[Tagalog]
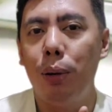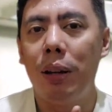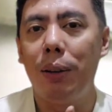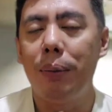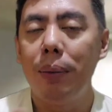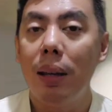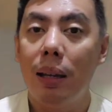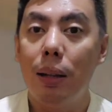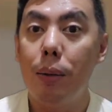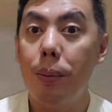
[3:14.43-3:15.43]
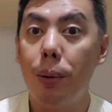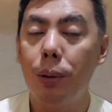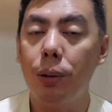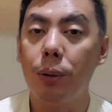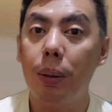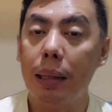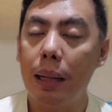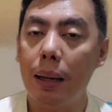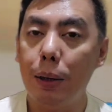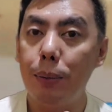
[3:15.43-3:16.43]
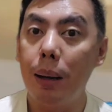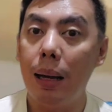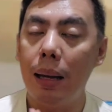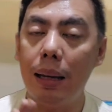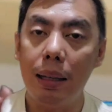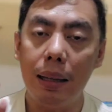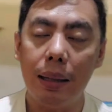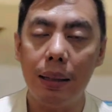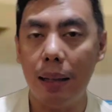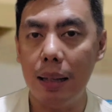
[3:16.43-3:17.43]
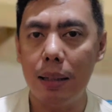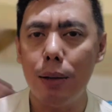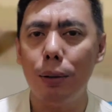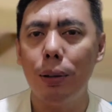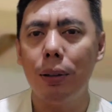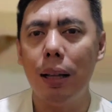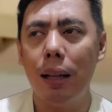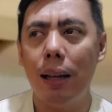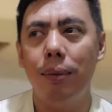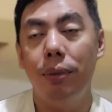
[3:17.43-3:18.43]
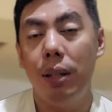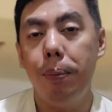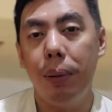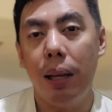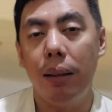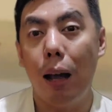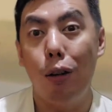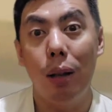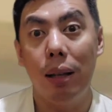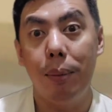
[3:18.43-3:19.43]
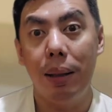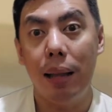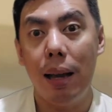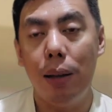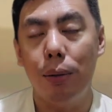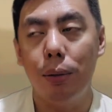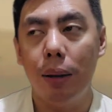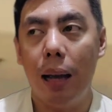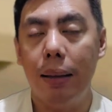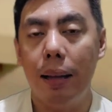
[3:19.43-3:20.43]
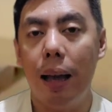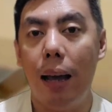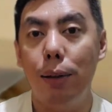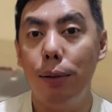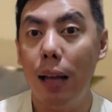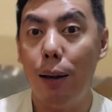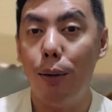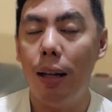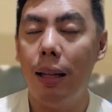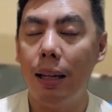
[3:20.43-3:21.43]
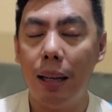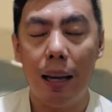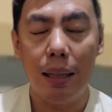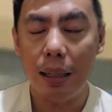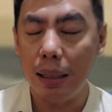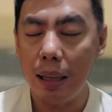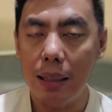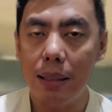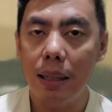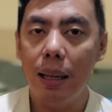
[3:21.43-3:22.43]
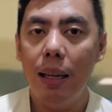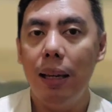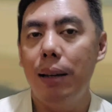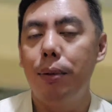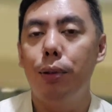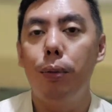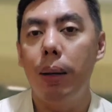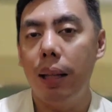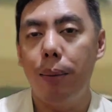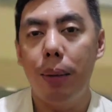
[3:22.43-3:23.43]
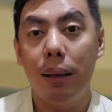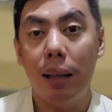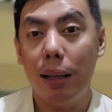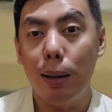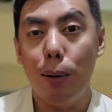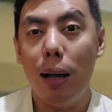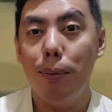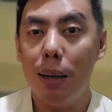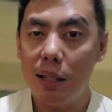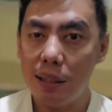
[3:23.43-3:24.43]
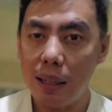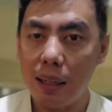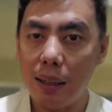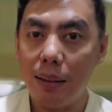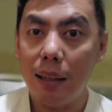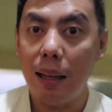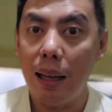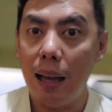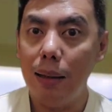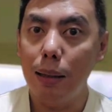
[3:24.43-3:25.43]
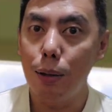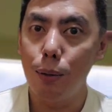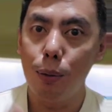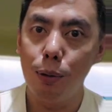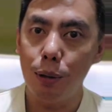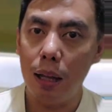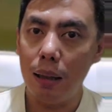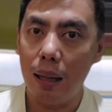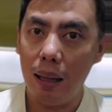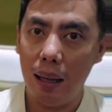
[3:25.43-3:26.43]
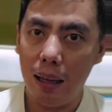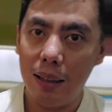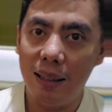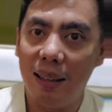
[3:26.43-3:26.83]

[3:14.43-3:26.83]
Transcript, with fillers: kung na-monitor ba talaga yung mga ganyan klase or talagang, syempre, tao lang naman tayo, kahit na gaano tayo kal- kalinis, kung mata- matalino ang matching, talagang nalulusutan talaga.